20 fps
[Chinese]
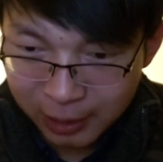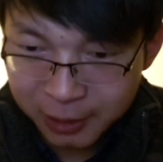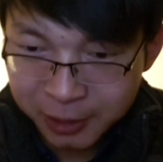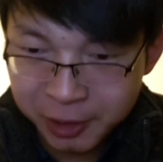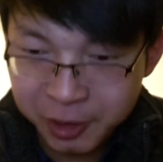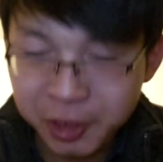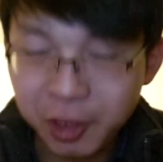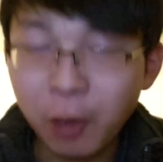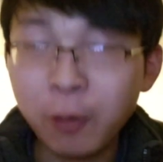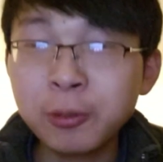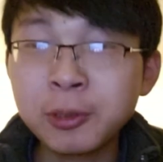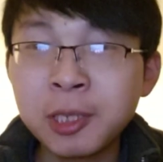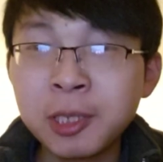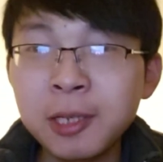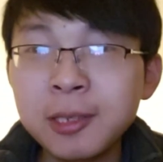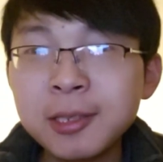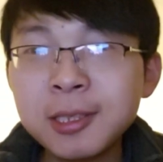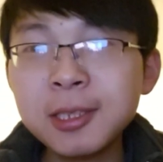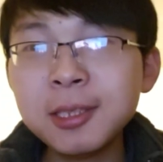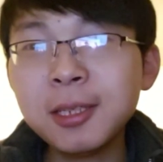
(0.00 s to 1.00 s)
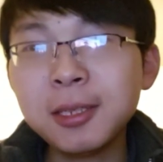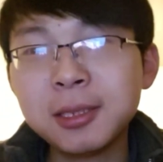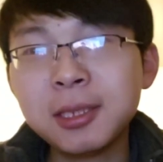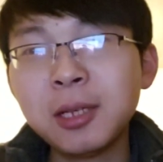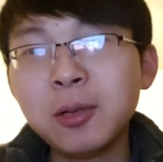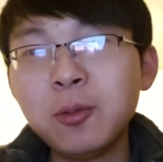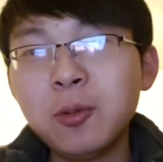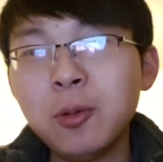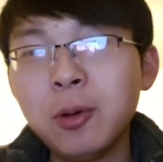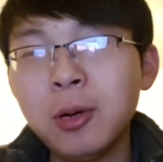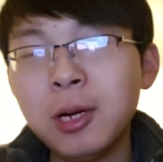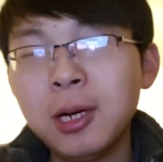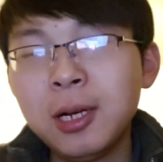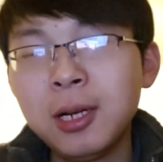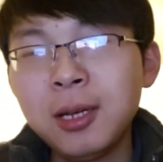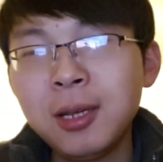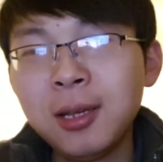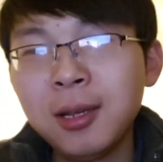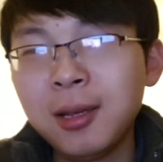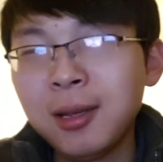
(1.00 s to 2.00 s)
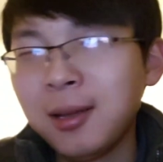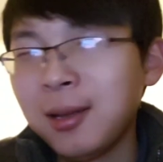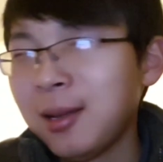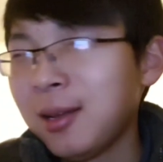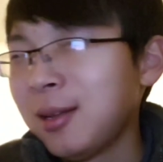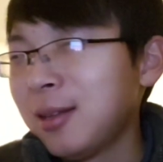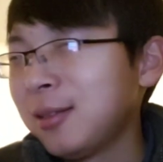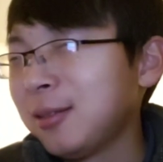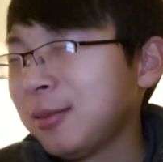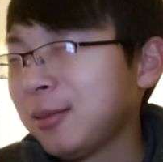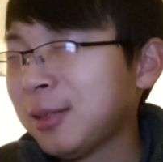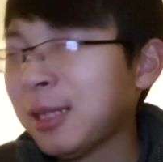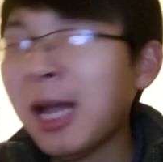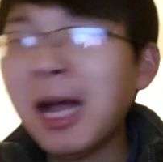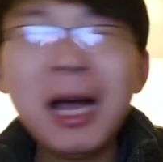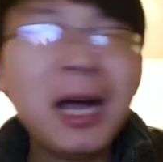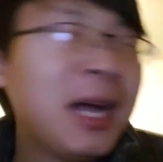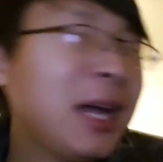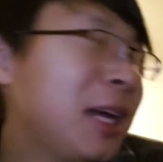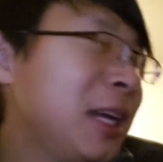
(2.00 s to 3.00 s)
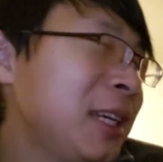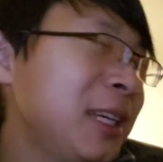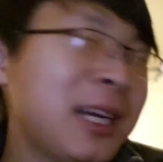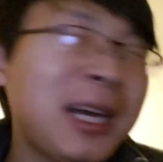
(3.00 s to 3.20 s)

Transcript: 小城市的生活，太